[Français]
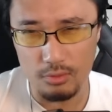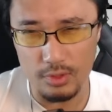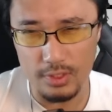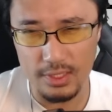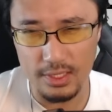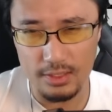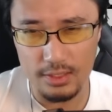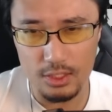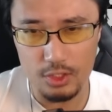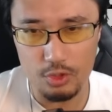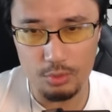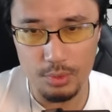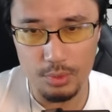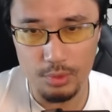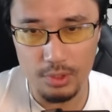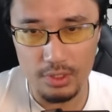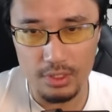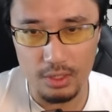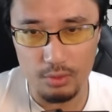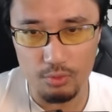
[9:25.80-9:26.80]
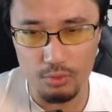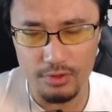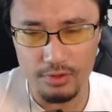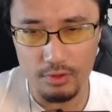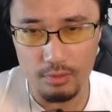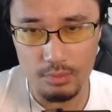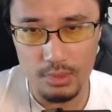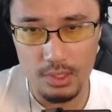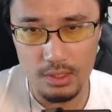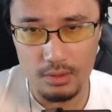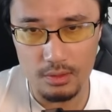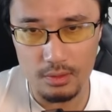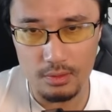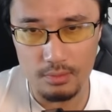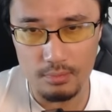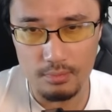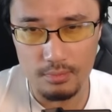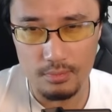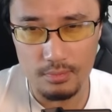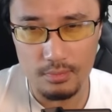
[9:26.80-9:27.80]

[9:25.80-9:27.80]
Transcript: Le carnage de mémoire est à 800 000.